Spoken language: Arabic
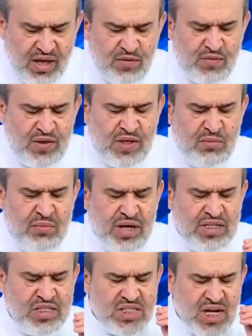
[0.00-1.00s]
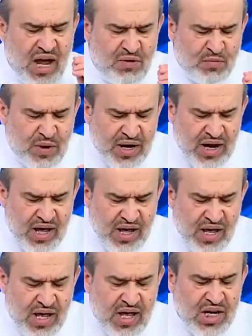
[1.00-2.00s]
في من سافر
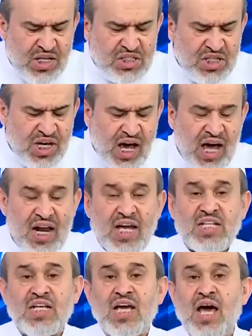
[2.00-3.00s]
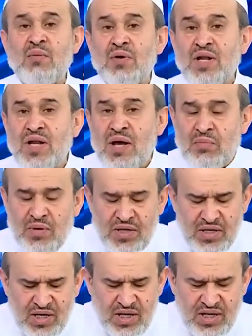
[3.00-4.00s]
لزيارة قبر
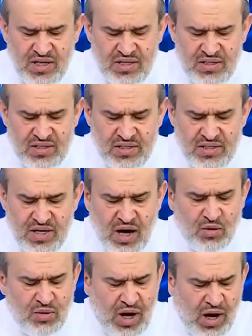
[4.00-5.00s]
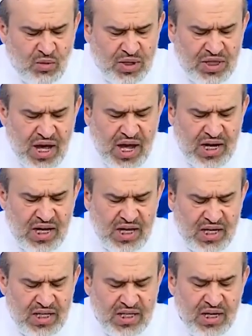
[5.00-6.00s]
نبيه أو نحو
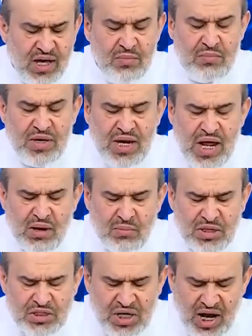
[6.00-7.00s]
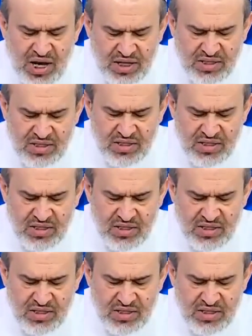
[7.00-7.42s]
ذلك من المشاهد